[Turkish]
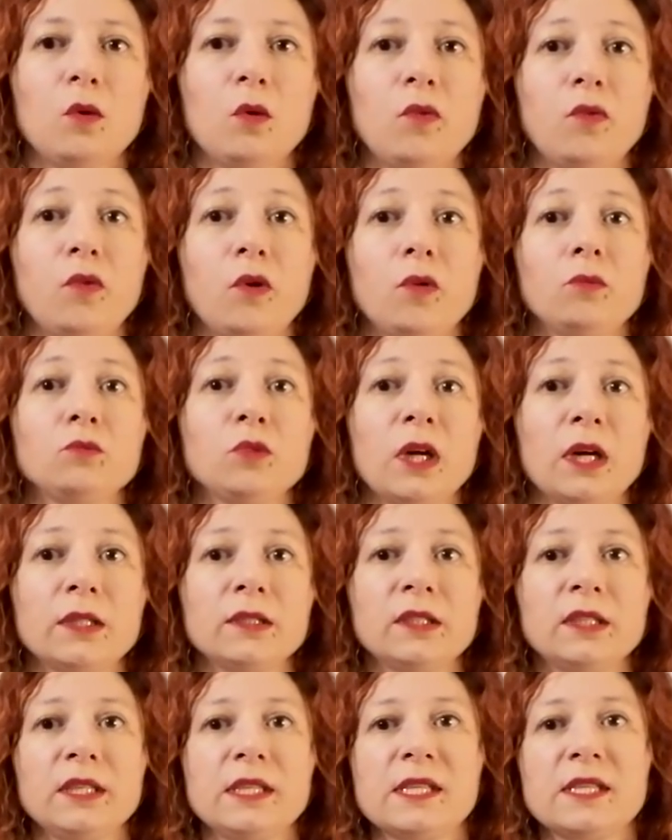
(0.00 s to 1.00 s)
o
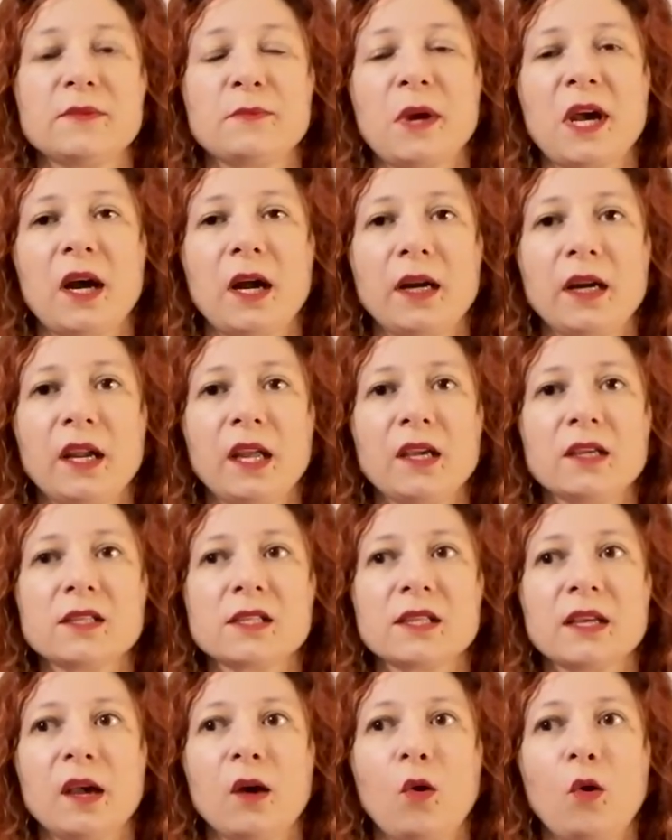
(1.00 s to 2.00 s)
formlarda ismi her
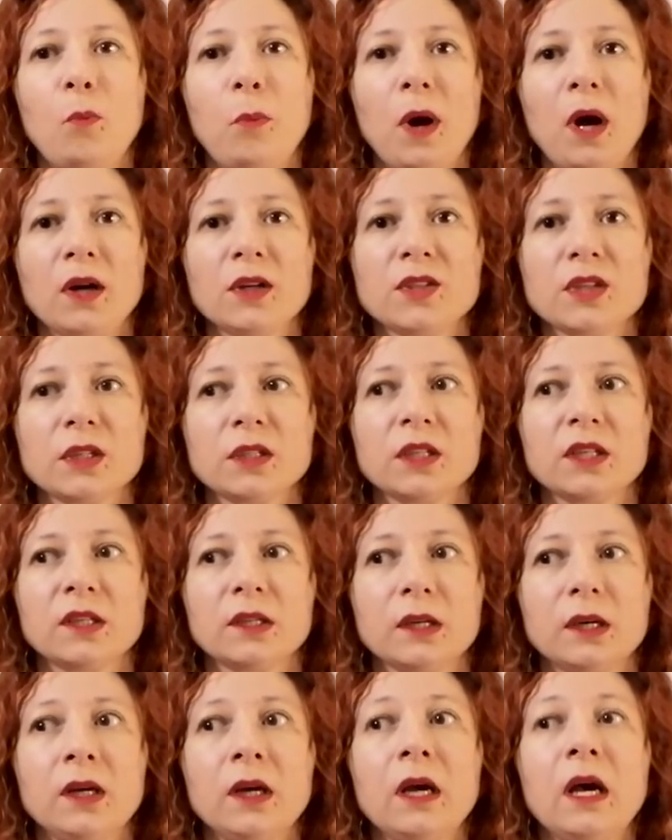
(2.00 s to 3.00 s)
neyse o
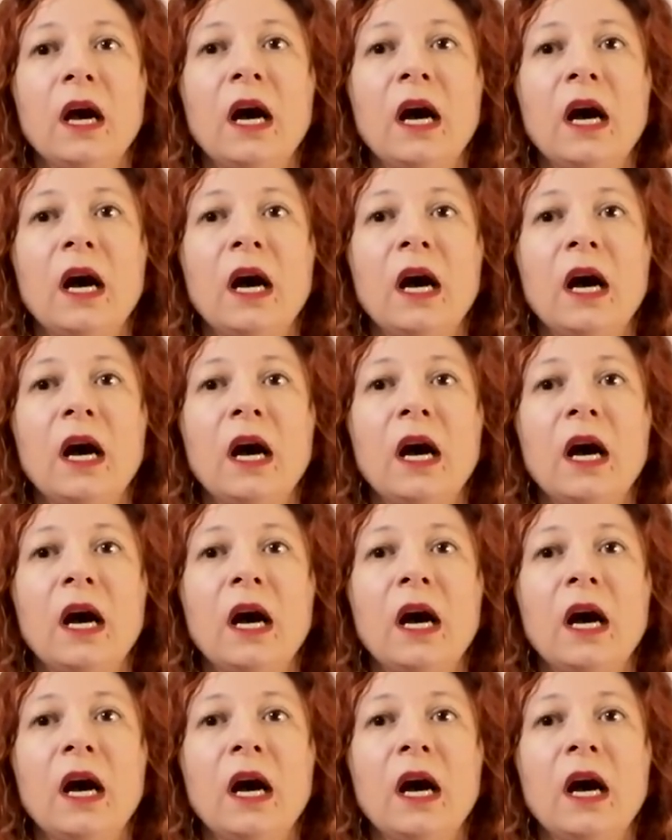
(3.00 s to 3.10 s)
parçaları